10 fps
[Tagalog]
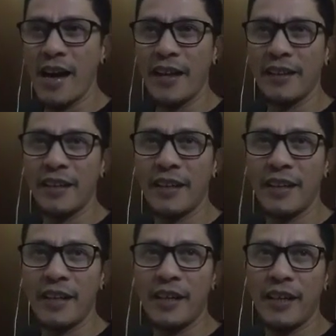and
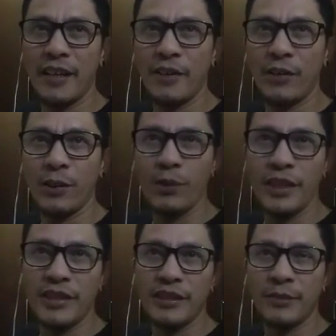uh,
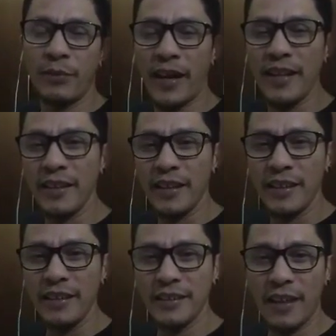always friendly
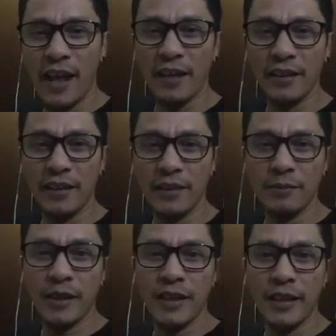sa lahat ng
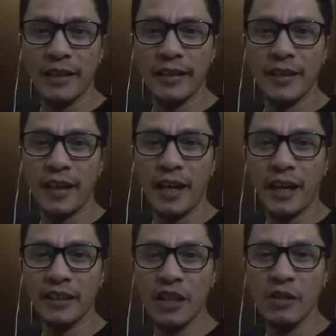mga
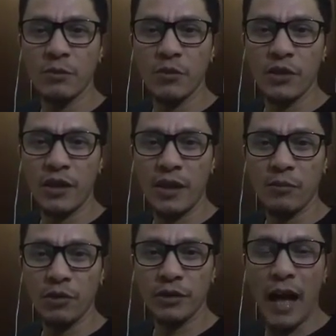nakakasalubong mo
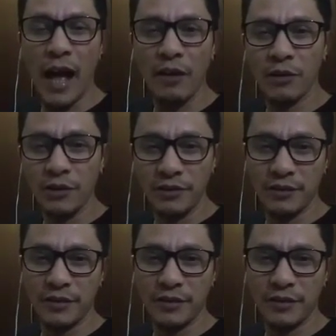mong tao